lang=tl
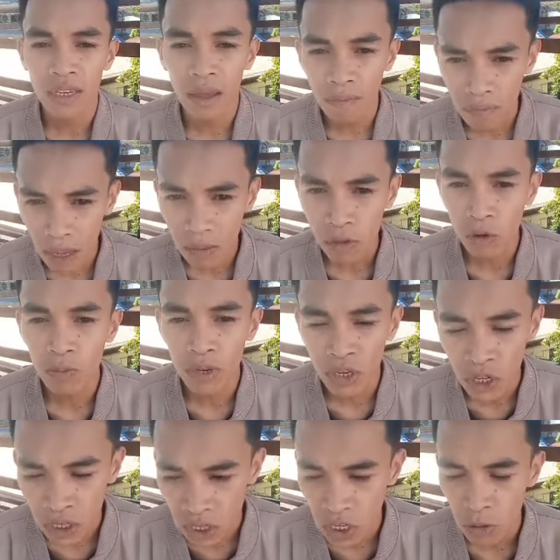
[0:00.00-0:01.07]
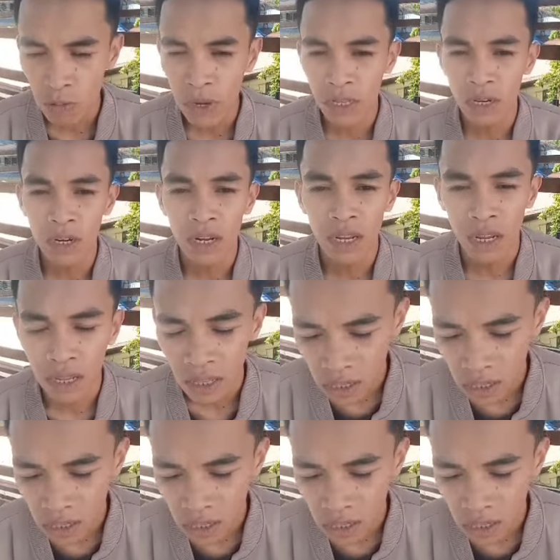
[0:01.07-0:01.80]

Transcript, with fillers: Sometimes obedience is better than